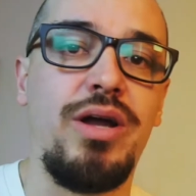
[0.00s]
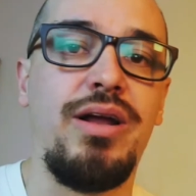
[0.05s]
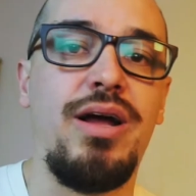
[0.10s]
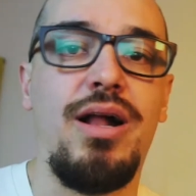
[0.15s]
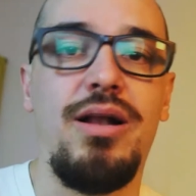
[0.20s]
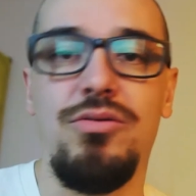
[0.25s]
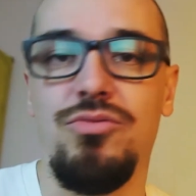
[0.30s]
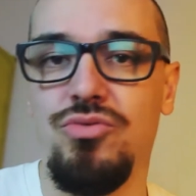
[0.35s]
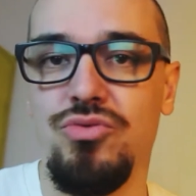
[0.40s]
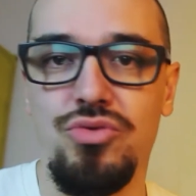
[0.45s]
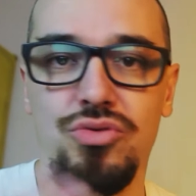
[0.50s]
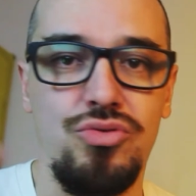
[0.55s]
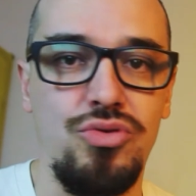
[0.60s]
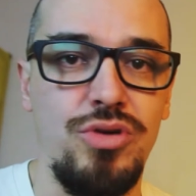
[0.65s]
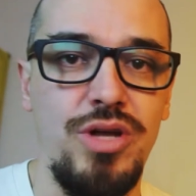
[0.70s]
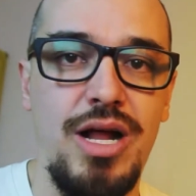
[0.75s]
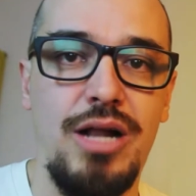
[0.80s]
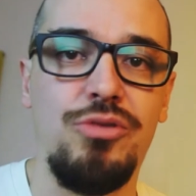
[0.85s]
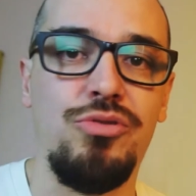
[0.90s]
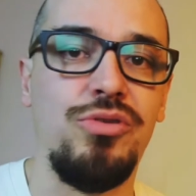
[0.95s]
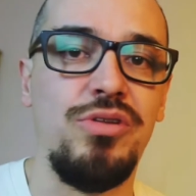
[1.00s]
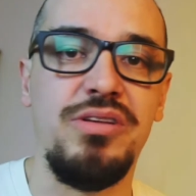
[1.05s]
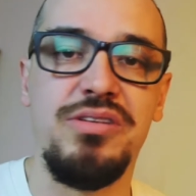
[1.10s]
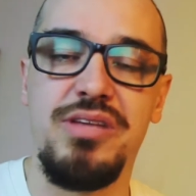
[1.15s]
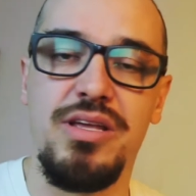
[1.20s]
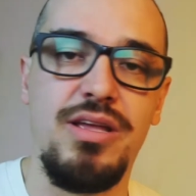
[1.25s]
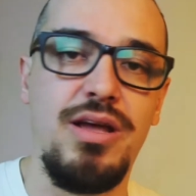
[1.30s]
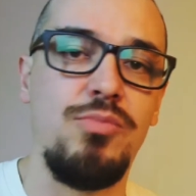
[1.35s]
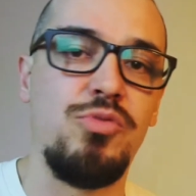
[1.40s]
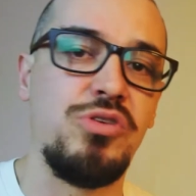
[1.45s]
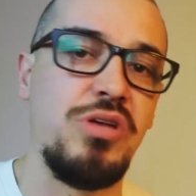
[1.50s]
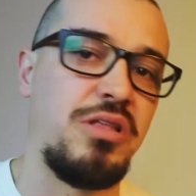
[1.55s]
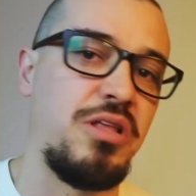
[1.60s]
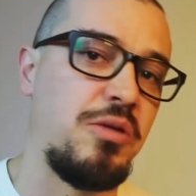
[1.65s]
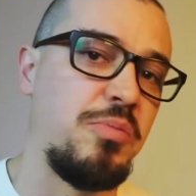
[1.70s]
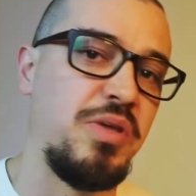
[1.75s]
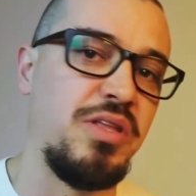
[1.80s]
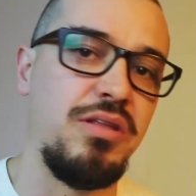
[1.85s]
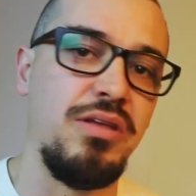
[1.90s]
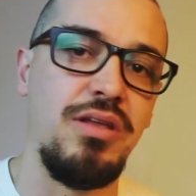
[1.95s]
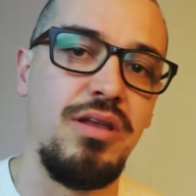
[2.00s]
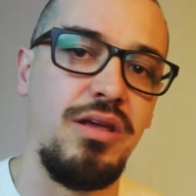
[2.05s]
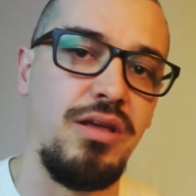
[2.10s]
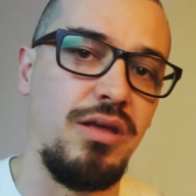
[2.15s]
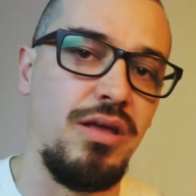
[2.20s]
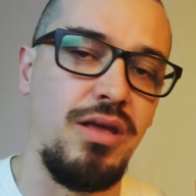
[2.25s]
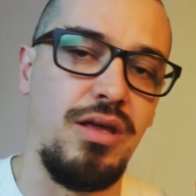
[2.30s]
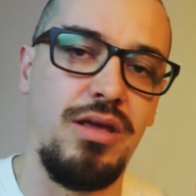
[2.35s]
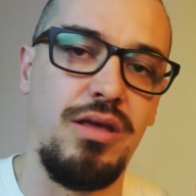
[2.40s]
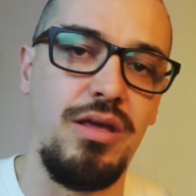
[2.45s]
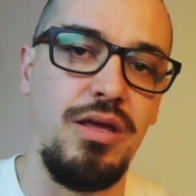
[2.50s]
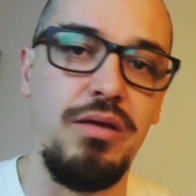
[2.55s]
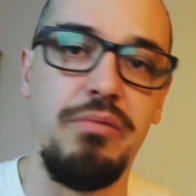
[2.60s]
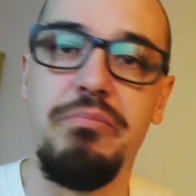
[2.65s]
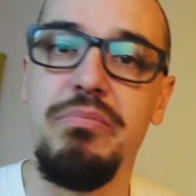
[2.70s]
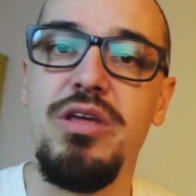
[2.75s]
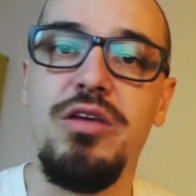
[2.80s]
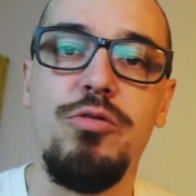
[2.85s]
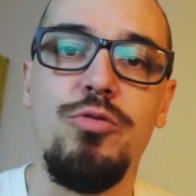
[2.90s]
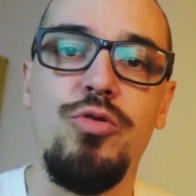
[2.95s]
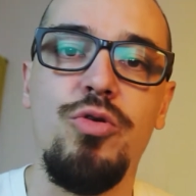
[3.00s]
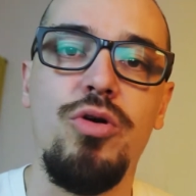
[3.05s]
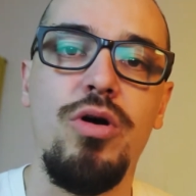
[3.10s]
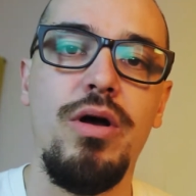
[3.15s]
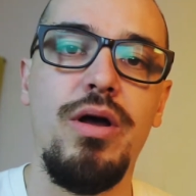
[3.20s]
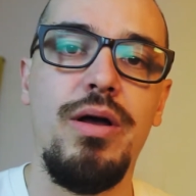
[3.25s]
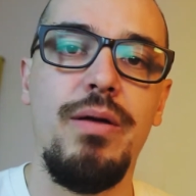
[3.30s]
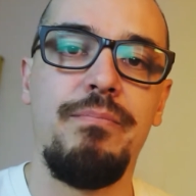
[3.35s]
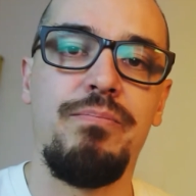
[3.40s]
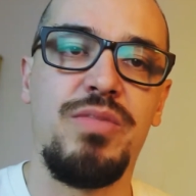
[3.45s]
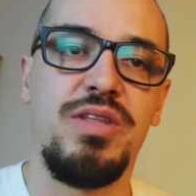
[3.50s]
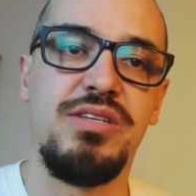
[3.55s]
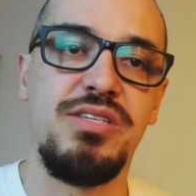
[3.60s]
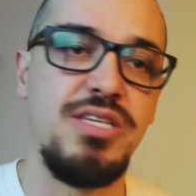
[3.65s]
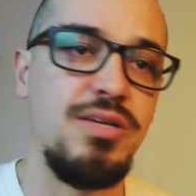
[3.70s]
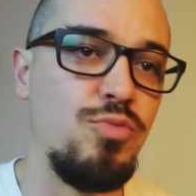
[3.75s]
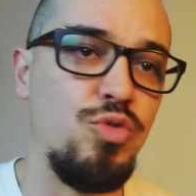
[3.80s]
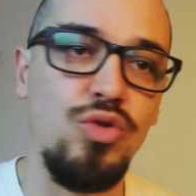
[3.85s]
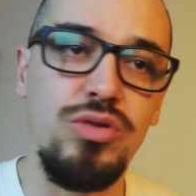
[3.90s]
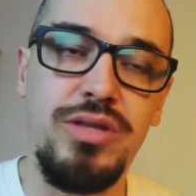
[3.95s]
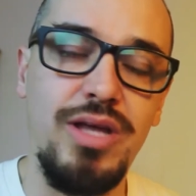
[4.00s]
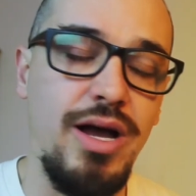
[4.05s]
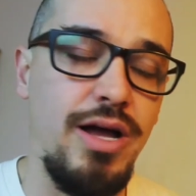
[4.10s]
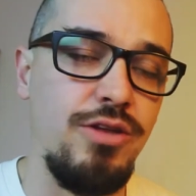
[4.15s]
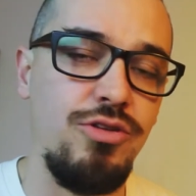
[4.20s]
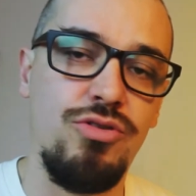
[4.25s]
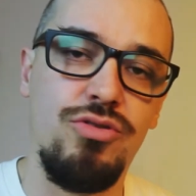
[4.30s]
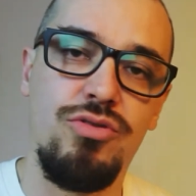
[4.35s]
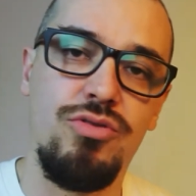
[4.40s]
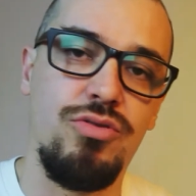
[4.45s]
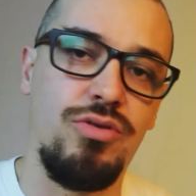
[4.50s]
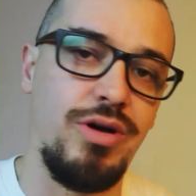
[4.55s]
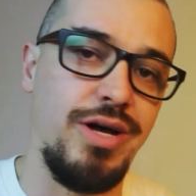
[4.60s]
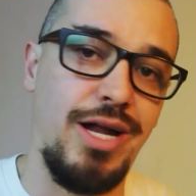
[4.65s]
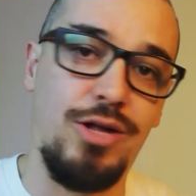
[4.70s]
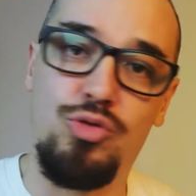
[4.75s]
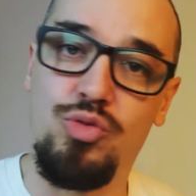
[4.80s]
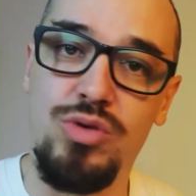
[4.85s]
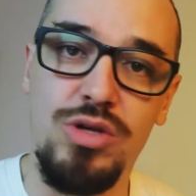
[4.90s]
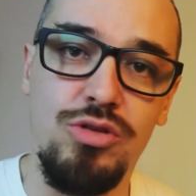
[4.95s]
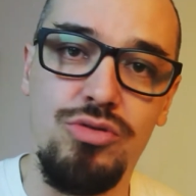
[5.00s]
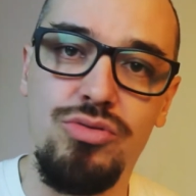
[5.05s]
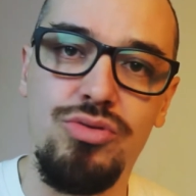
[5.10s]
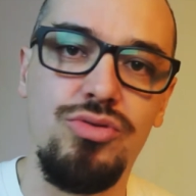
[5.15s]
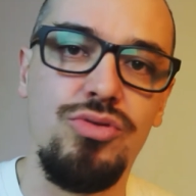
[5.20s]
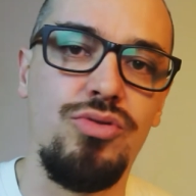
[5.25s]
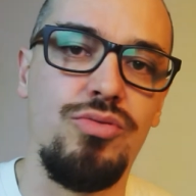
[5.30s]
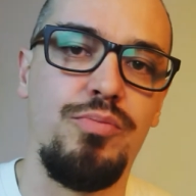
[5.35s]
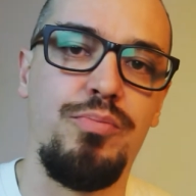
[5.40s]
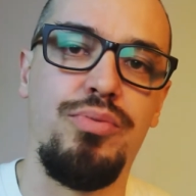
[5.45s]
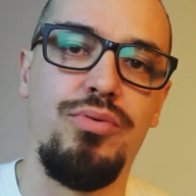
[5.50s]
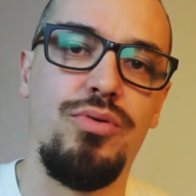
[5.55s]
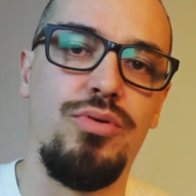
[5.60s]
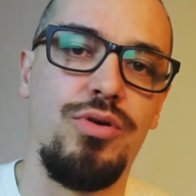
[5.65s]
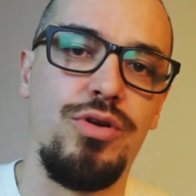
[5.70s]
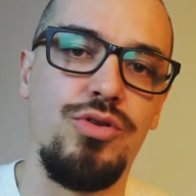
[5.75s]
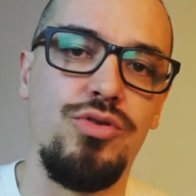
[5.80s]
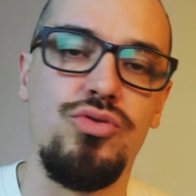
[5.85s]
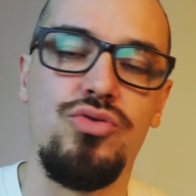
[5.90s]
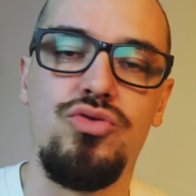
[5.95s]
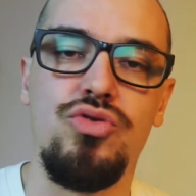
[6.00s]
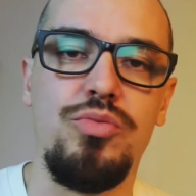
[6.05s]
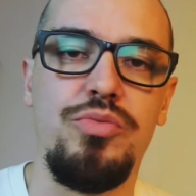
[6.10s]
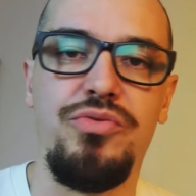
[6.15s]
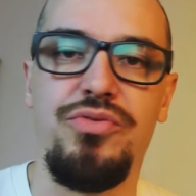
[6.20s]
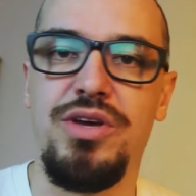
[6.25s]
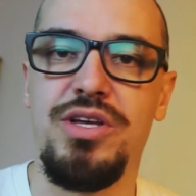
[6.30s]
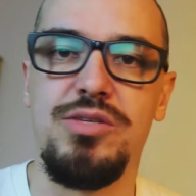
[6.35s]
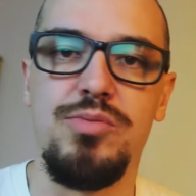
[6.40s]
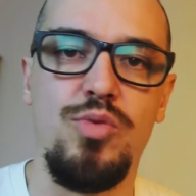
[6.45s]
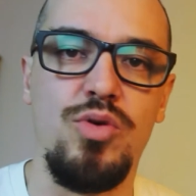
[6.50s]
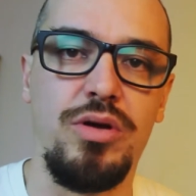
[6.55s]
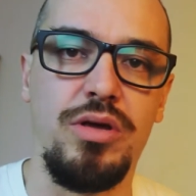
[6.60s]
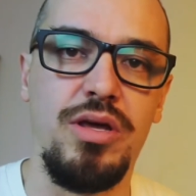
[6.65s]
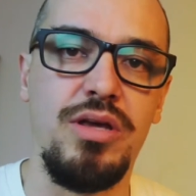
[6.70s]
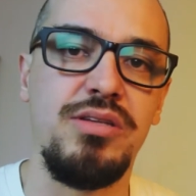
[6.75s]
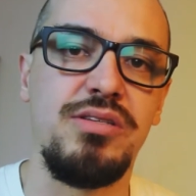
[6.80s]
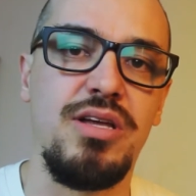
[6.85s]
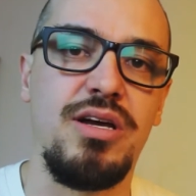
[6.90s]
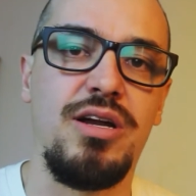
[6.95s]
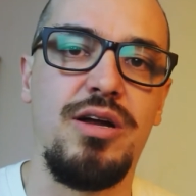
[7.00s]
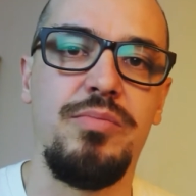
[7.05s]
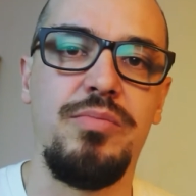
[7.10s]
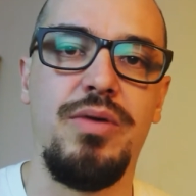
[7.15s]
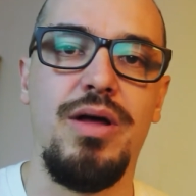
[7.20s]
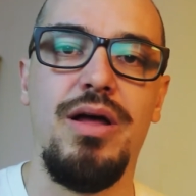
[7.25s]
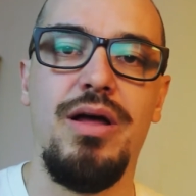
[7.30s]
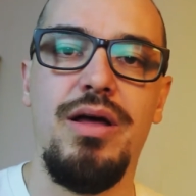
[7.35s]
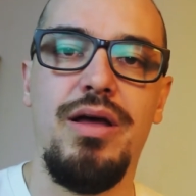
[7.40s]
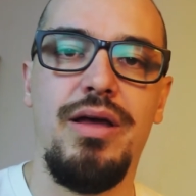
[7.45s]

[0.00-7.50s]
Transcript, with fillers: canal un tutorial donde enseñamos a transmitir en vivo simultáneo, gratuito, por YouTube, Facebook e Instagram.